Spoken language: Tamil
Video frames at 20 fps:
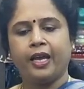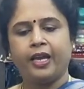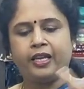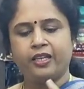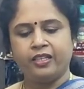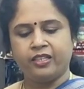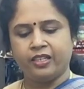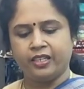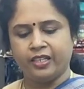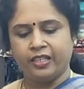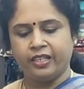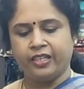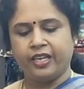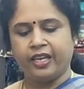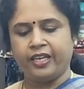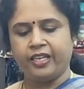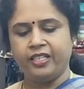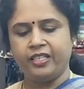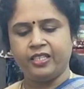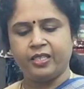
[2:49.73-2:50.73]
அண்ட்
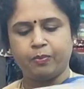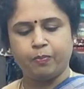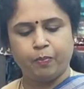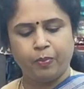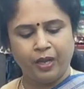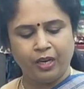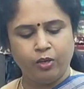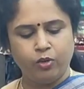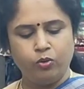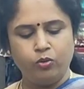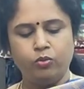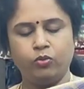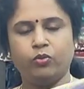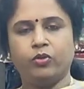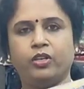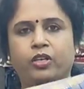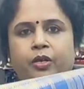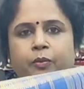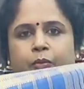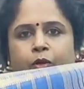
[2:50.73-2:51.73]
நைஸ் பல்லு
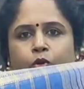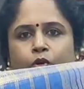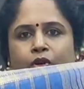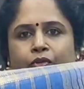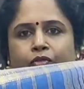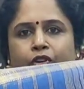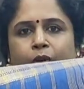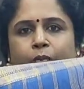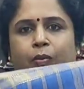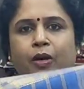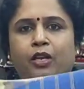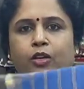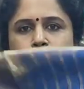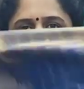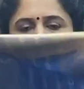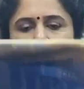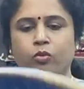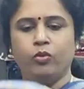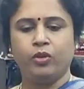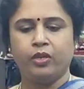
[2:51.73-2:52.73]
பியூட்டிஃபுல்
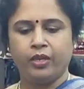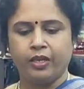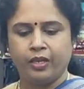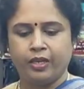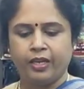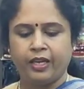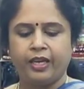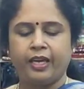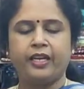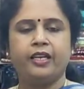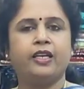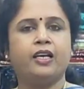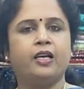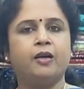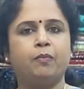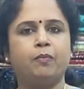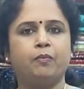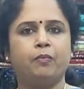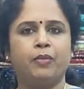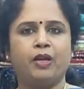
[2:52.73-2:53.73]
பல்லு அண்ட்
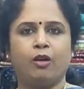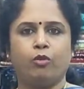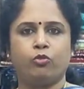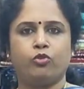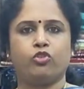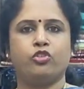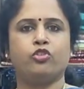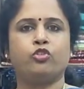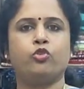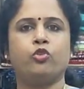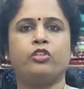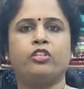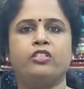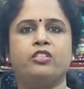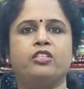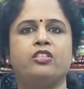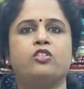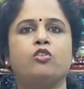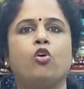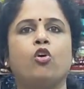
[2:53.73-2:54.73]
அ பிளவுஸ் ஸோ
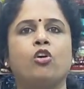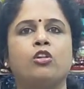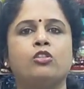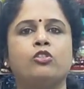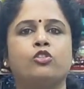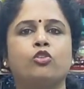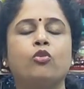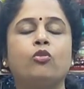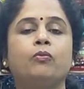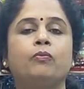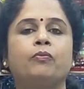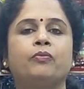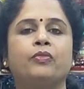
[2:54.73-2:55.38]
திஸ் இஸ் ஆல்சோ